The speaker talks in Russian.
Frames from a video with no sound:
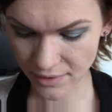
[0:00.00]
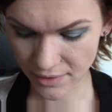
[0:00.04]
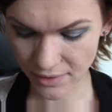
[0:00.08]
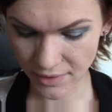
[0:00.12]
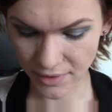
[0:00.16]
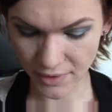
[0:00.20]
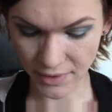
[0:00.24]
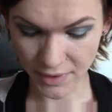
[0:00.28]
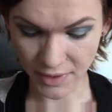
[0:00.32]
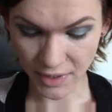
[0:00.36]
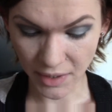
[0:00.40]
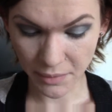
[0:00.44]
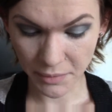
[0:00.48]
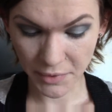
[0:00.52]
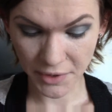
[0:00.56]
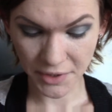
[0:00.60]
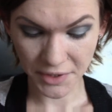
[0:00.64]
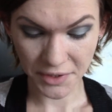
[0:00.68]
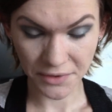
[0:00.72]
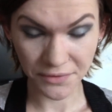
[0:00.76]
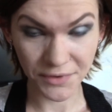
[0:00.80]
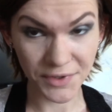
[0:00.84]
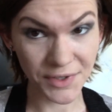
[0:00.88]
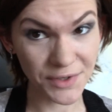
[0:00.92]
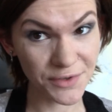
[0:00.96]
И нам
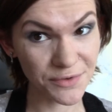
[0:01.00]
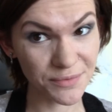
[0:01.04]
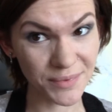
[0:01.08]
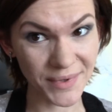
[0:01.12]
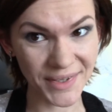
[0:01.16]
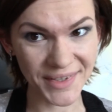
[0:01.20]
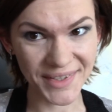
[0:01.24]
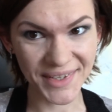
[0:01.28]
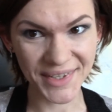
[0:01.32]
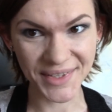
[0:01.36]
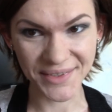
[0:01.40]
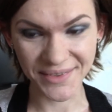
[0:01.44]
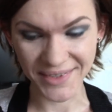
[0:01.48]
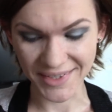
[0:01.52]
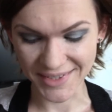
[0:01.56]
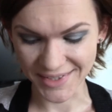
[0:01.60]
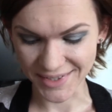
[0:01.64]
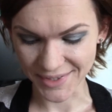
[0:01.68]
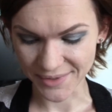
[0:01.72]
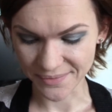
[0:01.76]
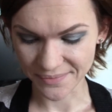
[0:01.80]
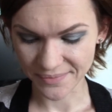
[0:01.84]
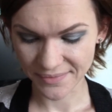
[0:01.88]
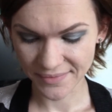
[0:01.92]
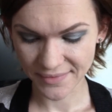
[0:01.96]
этого вполне
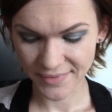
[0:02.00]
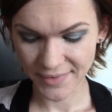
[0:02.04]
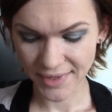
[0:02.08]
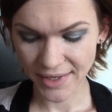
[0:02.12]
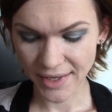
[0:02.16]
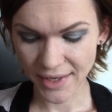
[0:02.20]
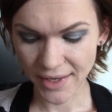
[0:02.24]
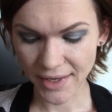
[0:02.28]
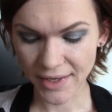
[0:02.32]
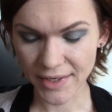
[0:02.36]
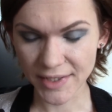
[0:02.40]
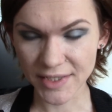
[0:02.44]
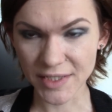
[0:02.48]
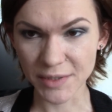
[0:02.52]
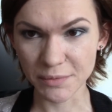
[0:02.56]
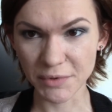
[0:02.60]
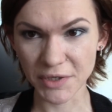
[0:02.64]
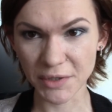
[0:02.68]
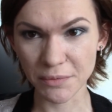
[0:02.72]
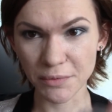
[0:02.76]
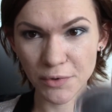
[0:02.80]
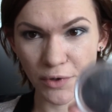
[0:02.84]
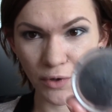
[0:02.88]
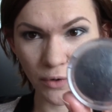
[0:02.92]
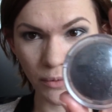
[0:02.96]
хватит.
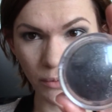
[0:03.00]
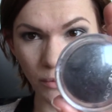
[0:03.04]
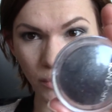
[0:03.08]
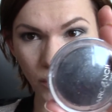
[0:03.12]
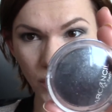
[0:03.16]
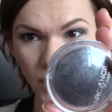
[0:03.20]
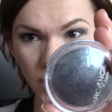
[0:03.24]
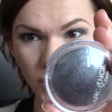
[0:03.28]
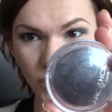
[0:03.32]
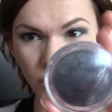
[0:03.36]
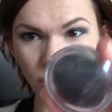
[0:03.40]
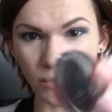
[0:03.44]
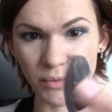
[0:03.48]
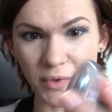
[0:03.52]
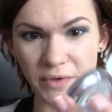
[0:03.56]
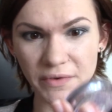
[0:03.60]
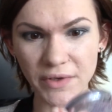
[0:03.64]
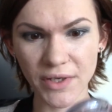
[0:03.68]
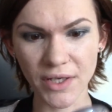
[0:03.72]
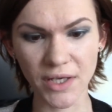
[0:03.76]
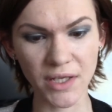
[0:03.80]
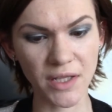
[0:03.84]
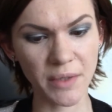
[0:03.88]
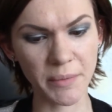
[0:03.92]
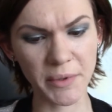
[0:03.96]
Теперь берем более темные
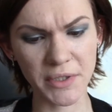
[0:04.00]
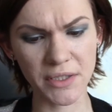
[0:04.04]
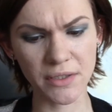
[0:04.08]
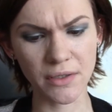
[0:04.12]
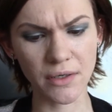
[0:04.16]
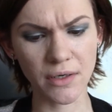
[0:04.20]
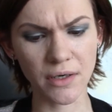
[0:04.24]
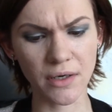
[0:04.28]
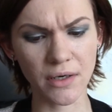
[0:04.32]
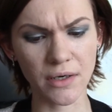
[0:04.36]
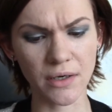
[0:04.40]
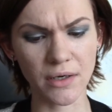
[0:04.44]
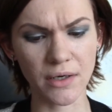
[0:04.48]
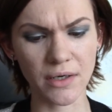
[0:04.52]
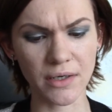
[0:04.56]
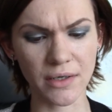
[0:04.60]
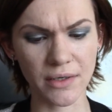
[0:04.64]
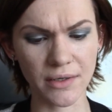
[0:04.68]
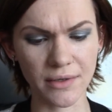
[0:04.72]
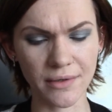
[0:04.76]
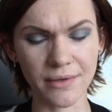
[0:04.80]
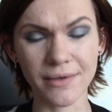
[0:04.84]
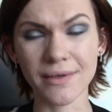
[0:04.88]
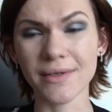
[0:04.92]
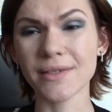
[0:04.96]
веки. Это опять арк
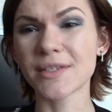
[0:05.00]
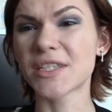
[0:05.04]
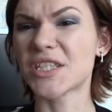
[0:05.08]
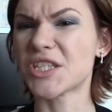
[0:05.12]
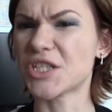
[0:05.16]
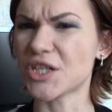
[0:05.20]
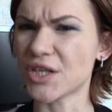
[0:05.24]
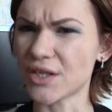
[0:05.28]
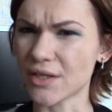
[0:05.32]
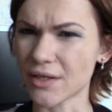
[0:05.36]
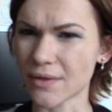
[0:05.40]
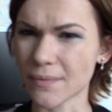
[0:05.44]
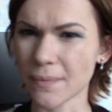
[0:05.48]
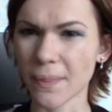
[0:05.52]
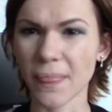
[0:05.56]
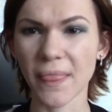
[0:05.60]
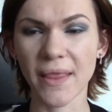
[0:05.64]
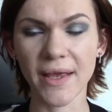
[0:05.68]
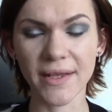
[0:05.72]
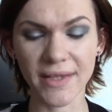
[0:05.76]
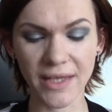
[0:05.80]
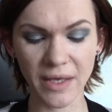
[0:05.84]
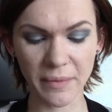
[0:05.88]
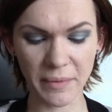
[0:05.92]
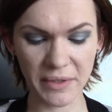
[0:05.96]
тени.
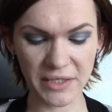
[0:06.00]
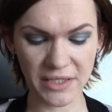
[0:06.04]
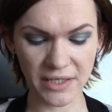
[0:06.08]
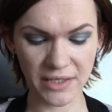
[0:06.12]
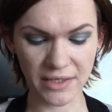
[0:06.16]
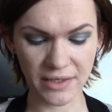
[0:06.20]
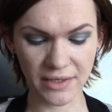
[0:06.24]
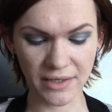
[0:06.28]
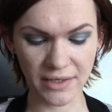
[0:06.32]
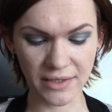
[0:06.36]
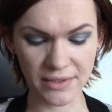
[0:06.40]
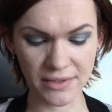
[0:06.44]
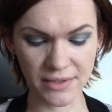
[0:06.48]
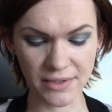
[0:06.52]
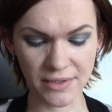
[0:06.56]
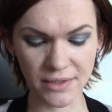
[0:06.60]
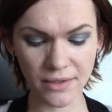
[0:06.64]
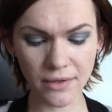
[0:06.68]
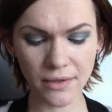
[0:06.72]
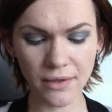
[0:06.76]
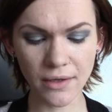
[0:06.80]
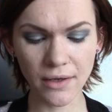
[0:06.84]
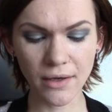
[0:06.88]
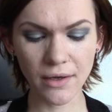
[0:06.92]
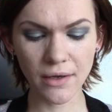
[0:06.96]
Это опять арк
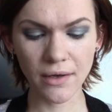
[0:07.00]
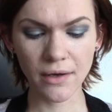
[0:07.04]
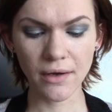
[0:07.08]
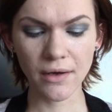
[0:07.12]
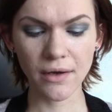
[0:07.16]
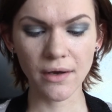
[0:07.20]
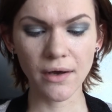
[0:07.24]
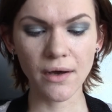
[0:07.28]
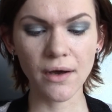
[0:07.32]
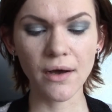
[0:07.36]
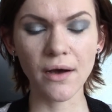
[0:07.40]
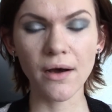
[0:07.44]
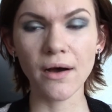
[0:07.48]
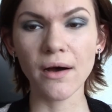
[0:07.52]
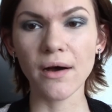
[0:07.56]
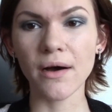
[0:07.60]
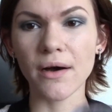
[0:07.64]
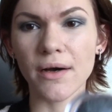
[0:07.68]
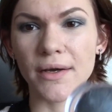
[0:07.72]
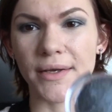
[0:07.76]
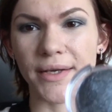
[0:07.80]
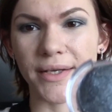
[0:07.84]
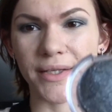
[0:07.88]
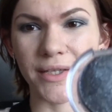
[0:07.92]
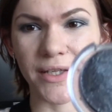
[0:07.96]

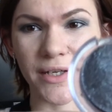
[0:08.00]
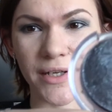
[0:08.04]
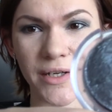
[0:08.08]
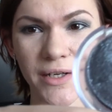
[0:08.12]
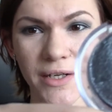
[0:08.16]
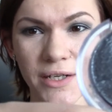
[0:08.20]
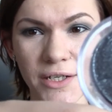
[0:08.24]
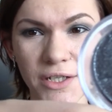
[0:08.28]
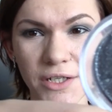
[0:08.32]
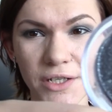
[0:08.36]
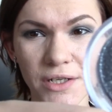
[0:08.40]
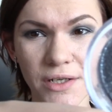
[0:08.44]
Это